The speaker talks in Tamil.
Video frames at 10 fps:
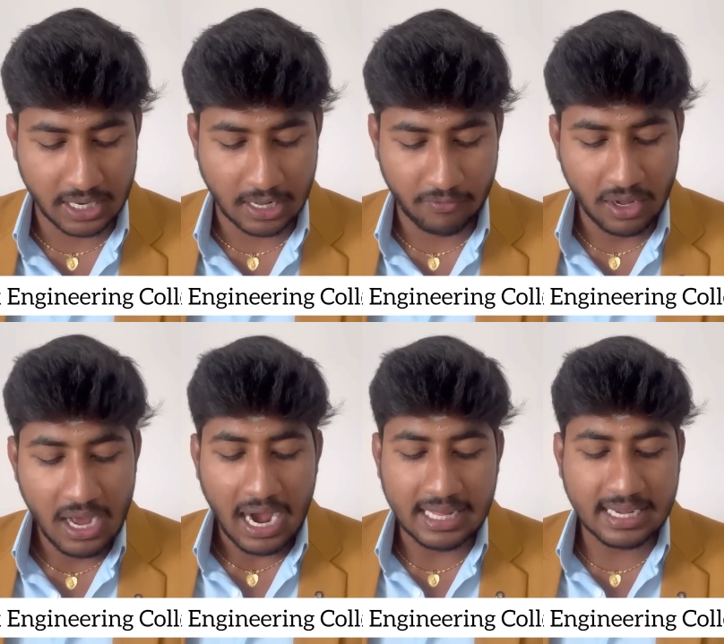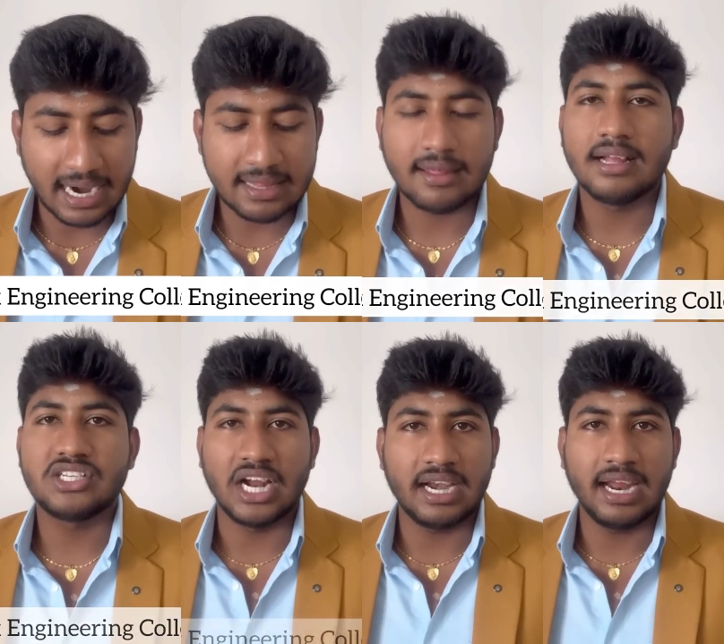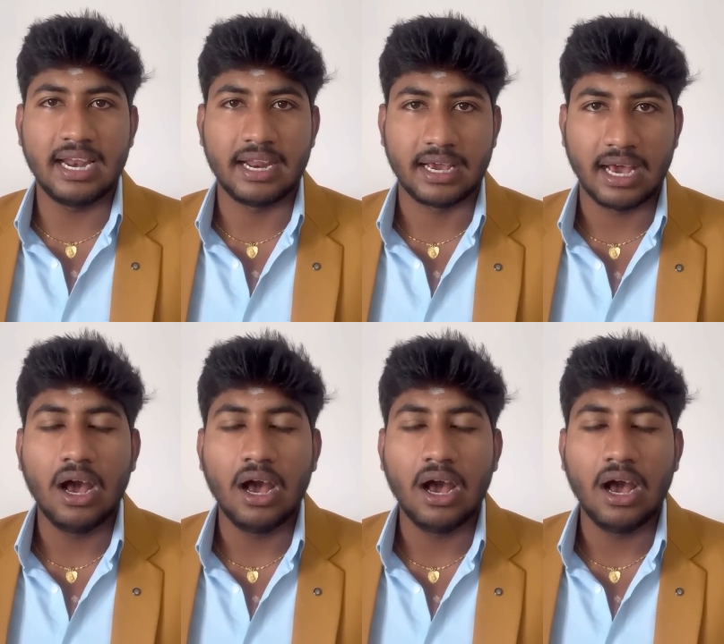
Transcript: கட் ஆஃப் அதுக்கு அடுத்ததா சென்னையில் இருக்க